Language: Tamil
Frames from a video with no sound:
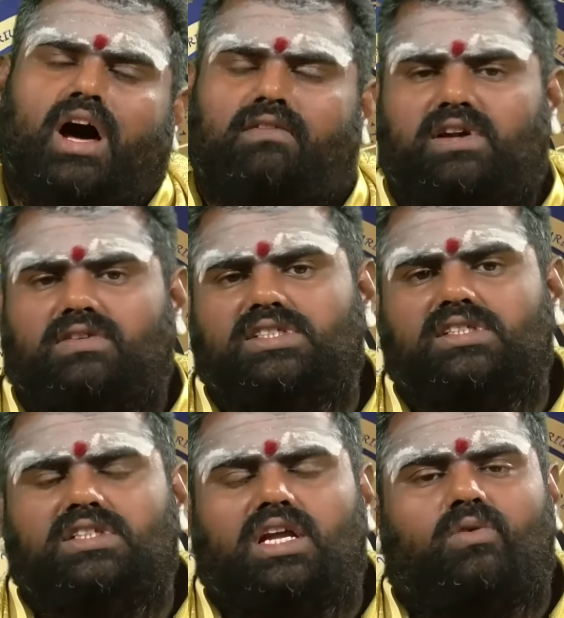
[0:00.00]
அவர்
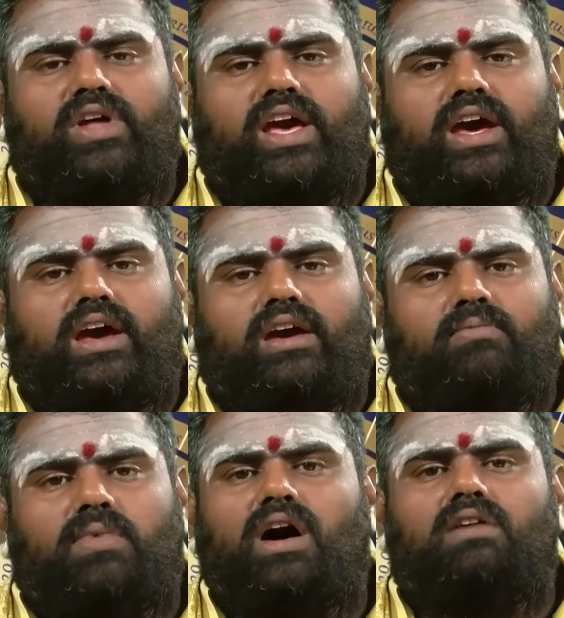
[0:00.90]
வந்து தன்னுடைய
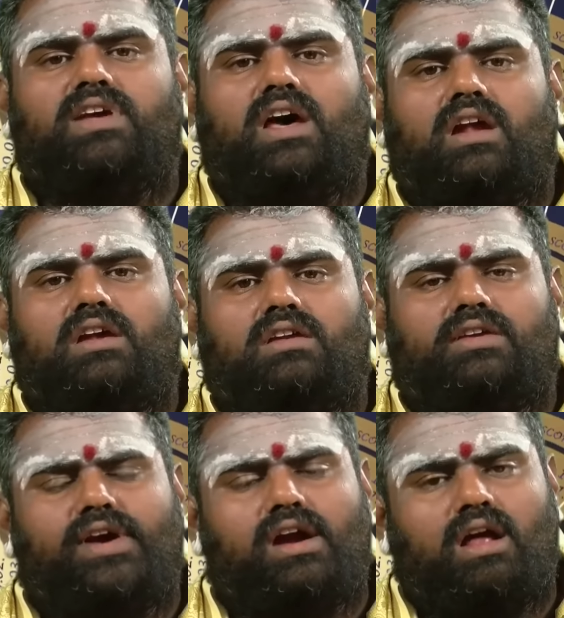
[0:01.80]
பார்வையால்
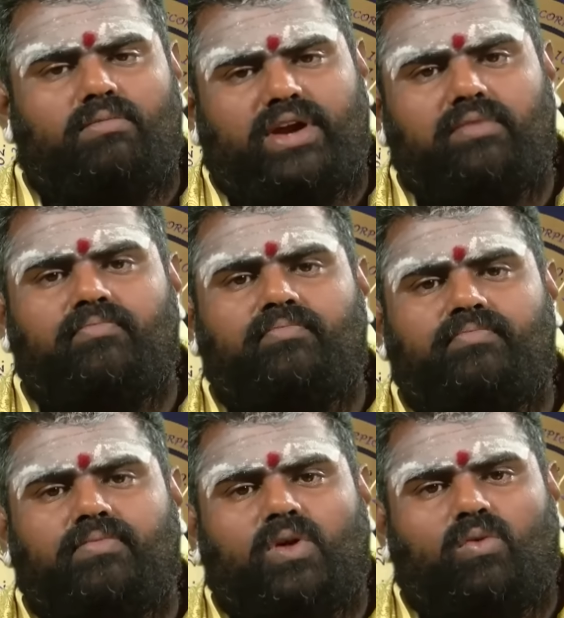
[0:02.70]
ஏழாம் இடம்
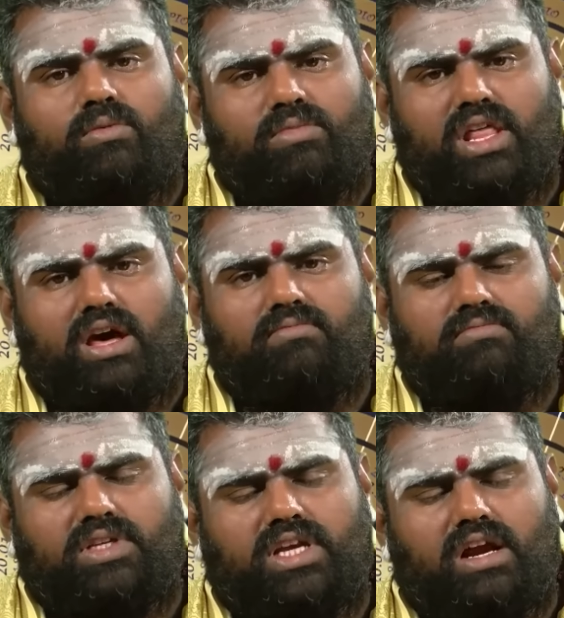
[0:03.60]
ஒன்பதாம்
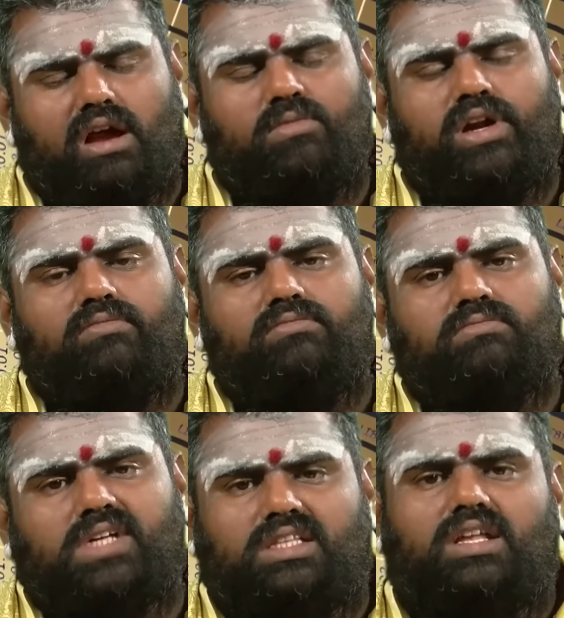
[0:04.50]
ஏழாம் இடம்
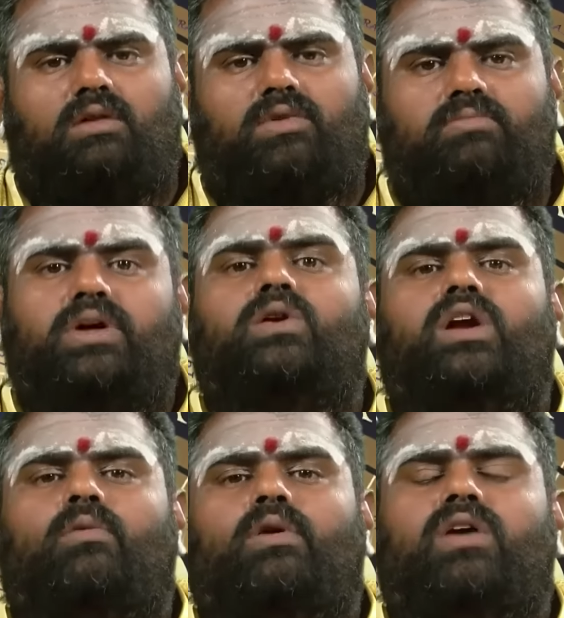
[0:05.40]
பத்தாம் இடம்
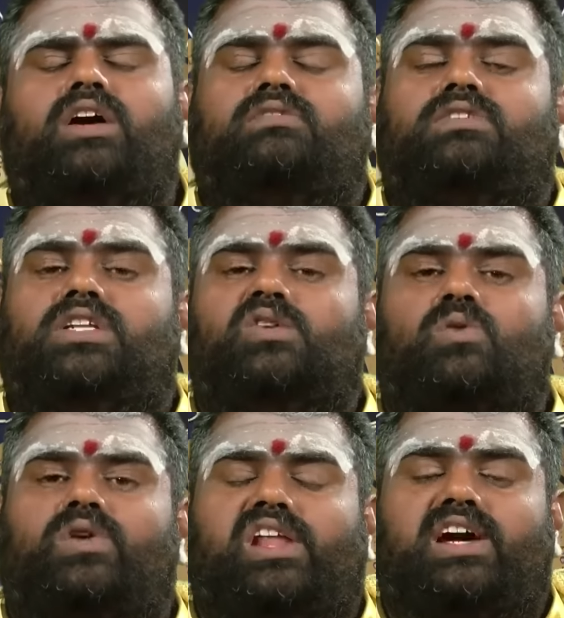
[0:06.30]
பதினொன்றாம் இடம் ஆகியவற்றை
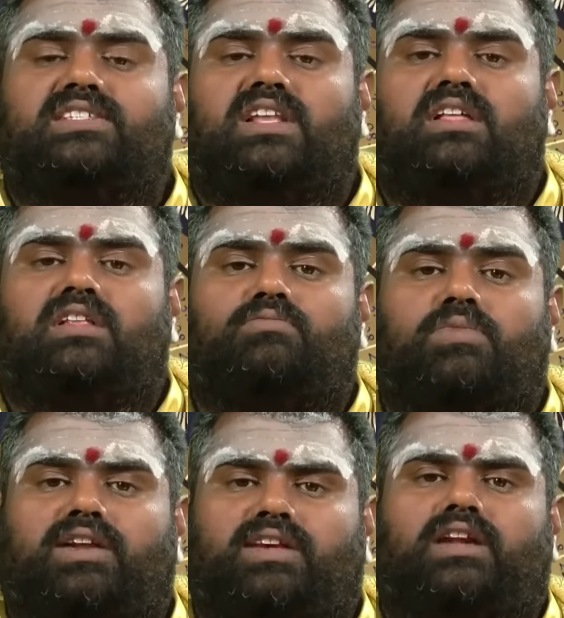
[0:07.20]
உங்களுடைய ராசிநாதன்
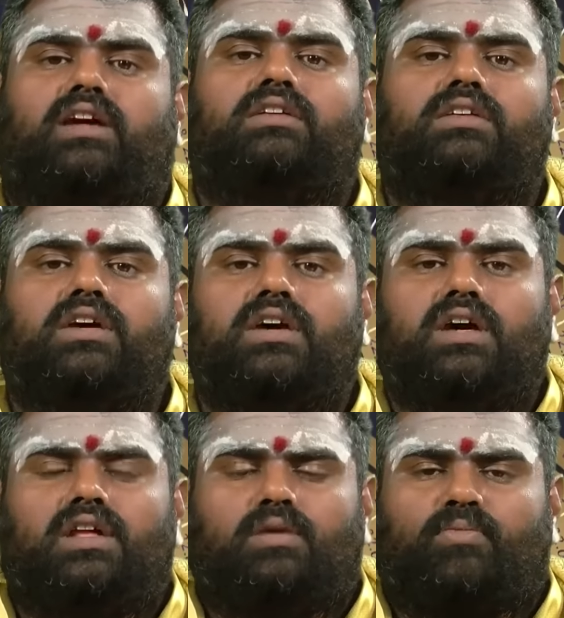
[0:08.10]
பார்க்கிறார்
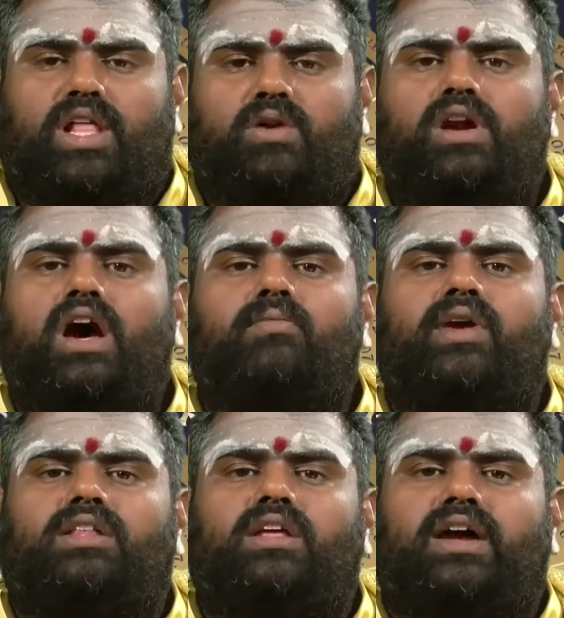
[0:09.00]
இந்த பதினொன்றாம்
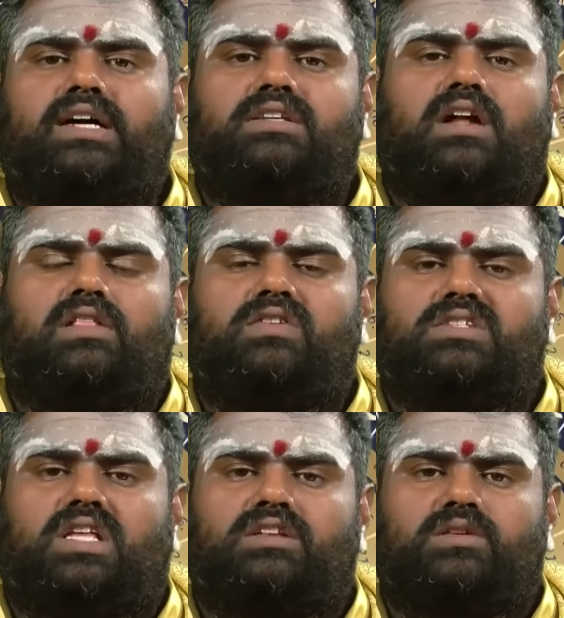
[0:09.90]
இடத்தை
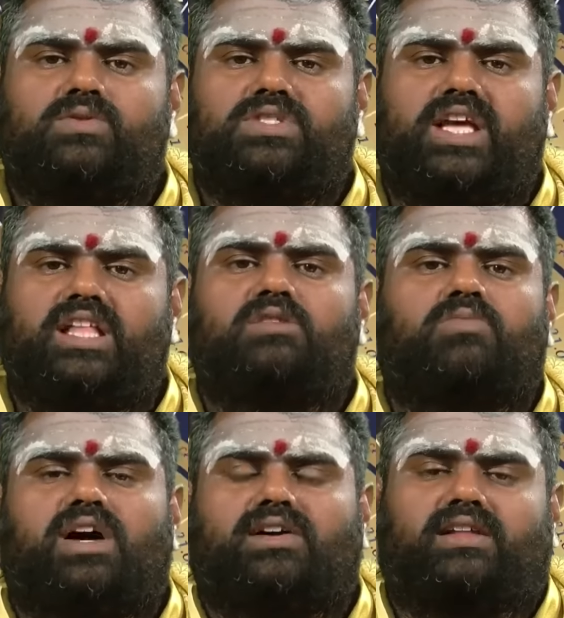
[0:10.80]
ராசிநாதனும் சந்திரனும் சேர்ந்து
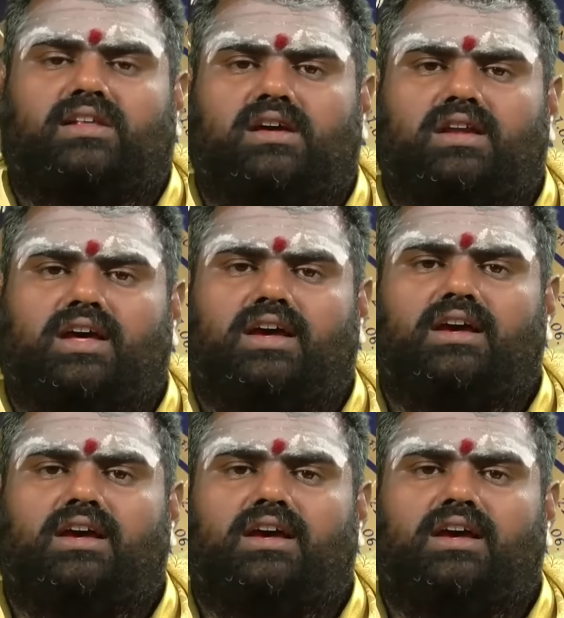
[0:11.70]
பார்க்கறதுனால